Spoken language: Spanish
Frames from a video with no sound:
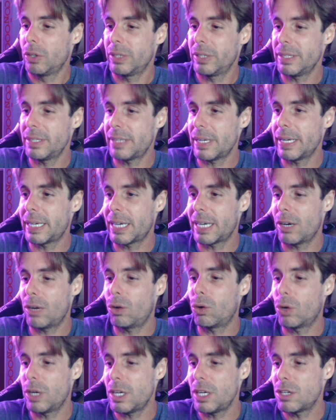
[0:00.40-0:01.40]
Ustedes saben que
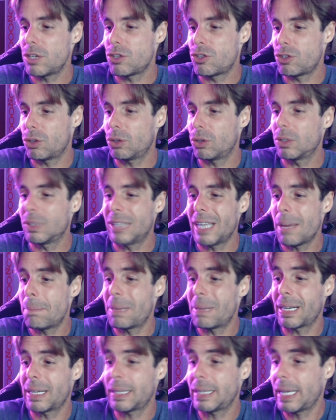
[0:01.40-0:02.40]
hoy yo
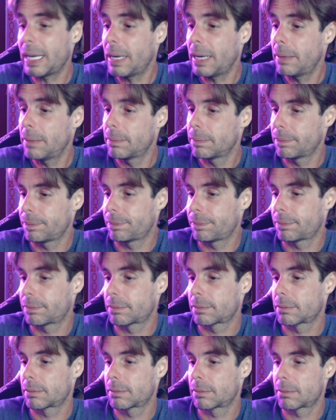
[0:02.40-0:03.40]
desperté
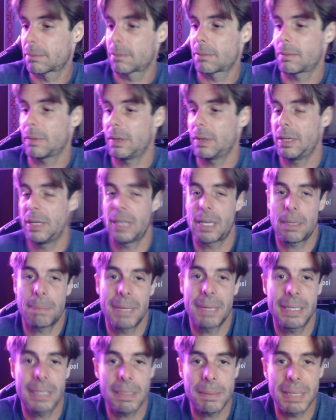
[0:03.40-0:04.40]
y de
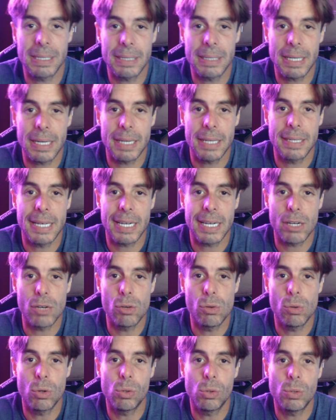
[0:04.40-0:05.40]
repente me enteré de que
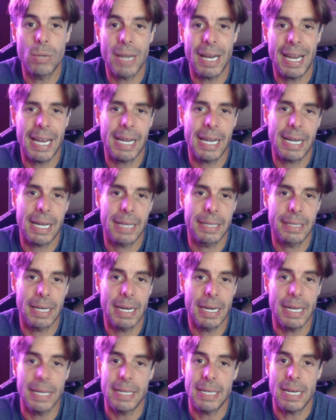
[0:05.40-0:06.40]
hubo un
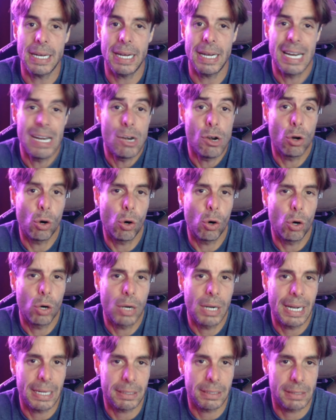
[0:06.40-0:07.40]
escandalete en los
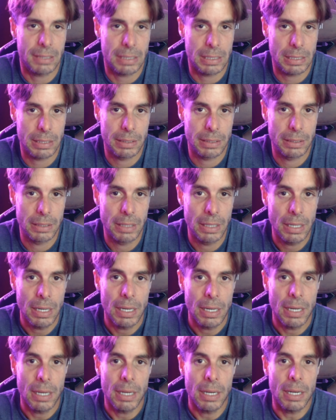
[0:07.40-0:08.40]
Oscars.
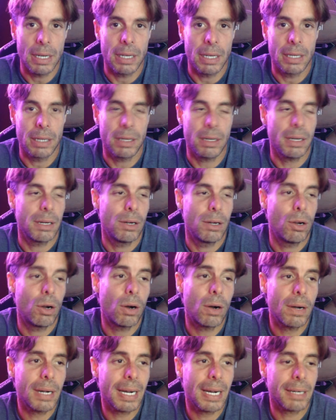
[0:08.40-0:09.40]
¿Eh?
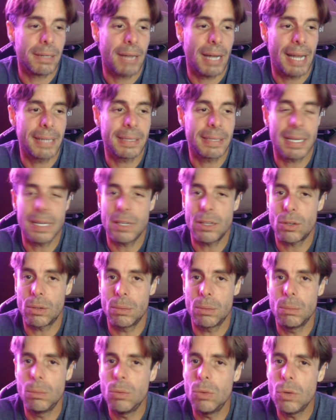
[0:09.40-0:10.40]
Los Oscars han
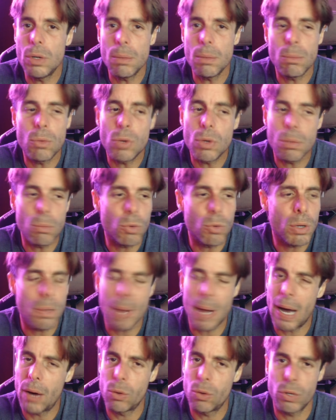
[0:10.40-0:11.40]
tenido muy, muy, muy
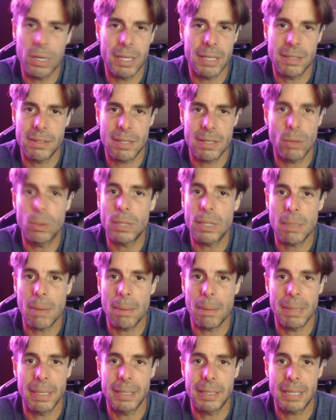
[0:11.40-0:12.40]
baja audiencia
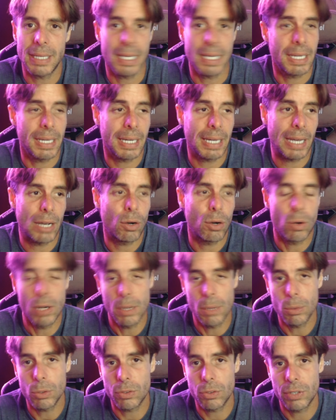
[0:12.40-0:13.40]
últimamente desde que
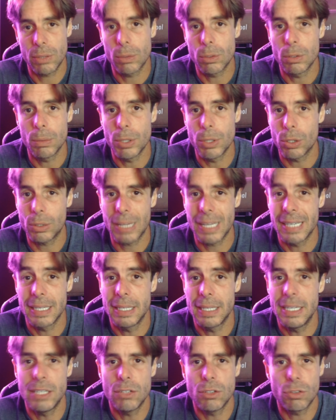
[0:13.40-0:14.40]
Hollywood se volvió
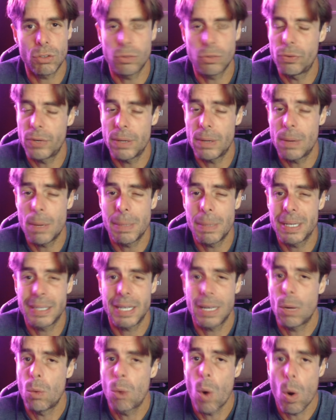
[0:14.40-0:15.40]
tan
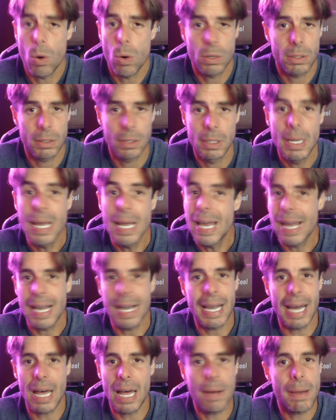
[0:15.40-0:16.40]
insufriblemente woke.
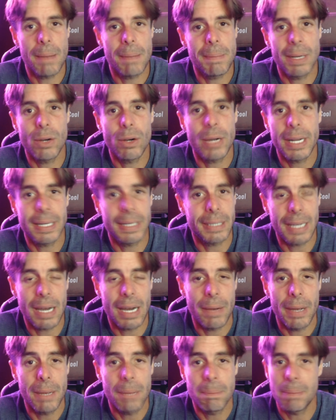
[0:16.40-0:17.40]
Cada vez menos gente
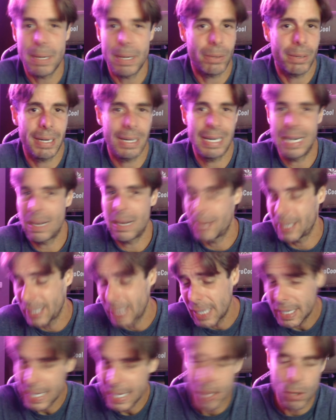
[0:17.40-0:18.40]
la ve, pero la
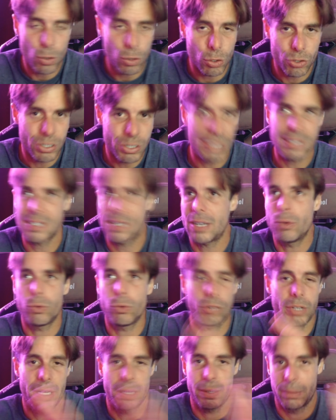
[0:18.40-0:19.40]
verdad es que anoche se
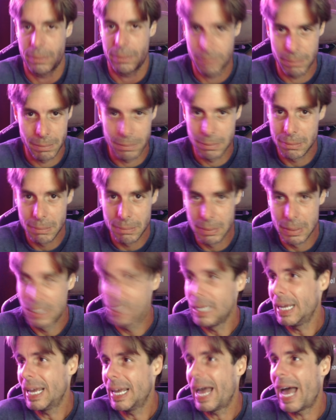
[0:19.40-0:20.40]
lucieron.
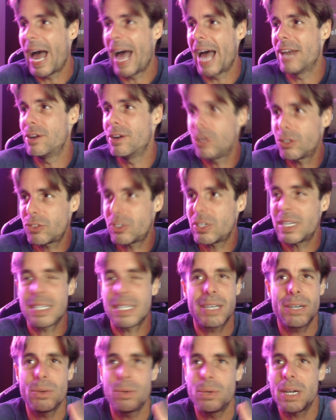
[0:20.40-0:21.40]
Anoche
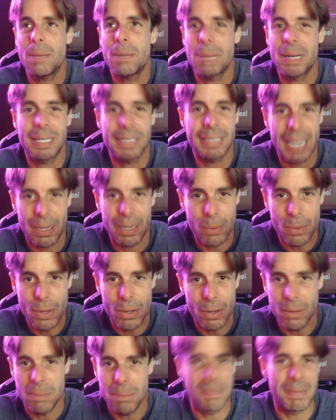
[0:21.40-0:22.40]
dieron un
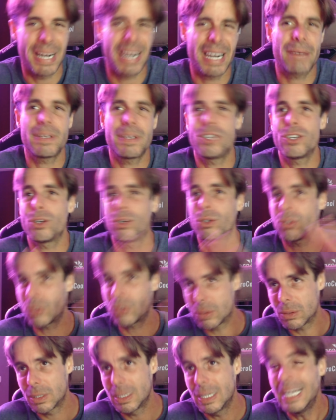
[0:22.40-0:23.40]
espectáculo
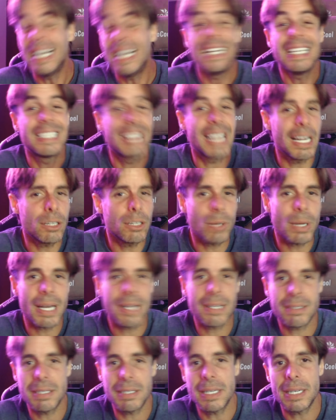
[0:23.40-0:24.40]
maravilloso. Tanto es
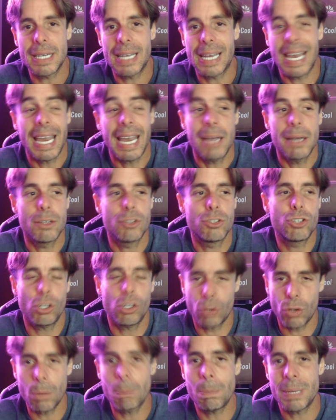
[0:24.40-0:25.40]
así que
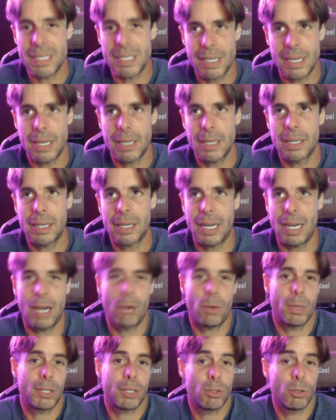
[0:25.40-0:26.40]
yo sospeché que
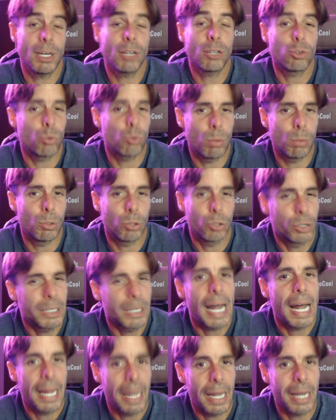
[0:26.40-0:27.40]
la cuestión estuvo
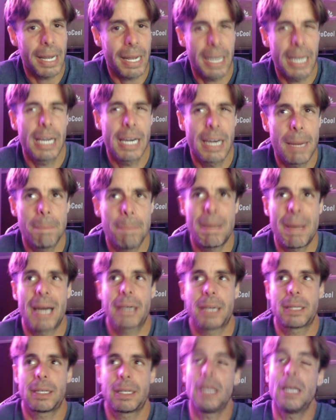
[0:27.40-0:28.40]
montada en gran
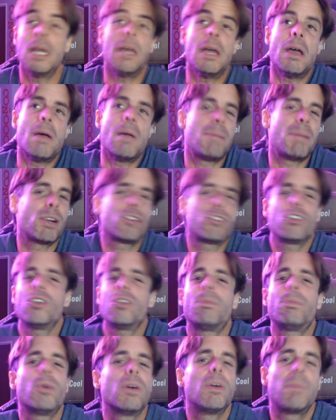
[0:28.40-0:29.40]
parte, pero yo
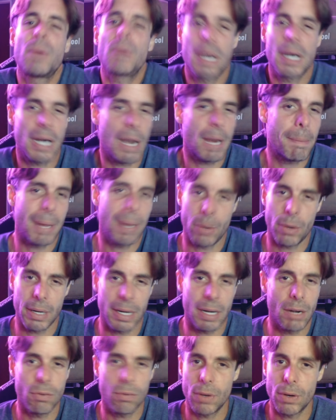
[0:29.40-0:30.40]
no puedo poner las manos
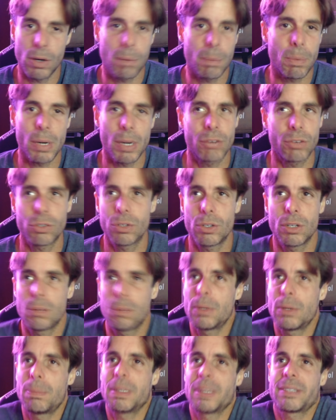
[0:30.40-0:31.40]
en el fuego por eso, yo
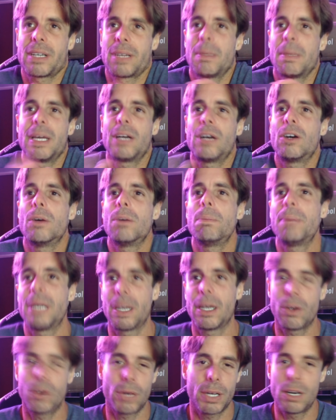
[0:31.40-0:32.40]
no puedo pasarme de
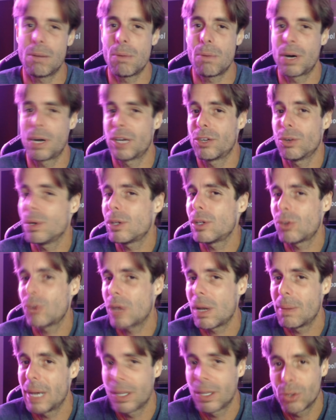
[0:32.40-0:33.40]
conspiranoico, porque yo no
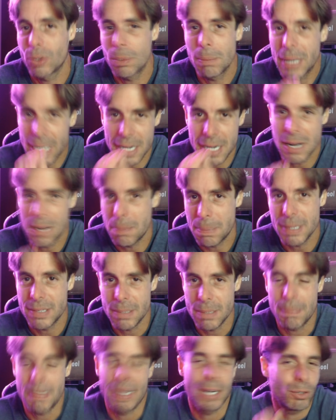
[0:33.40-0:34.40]
estoy hablando en mi canal
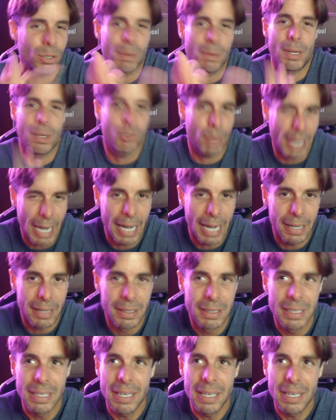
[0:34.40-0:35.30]
principal, estoy hablando acá.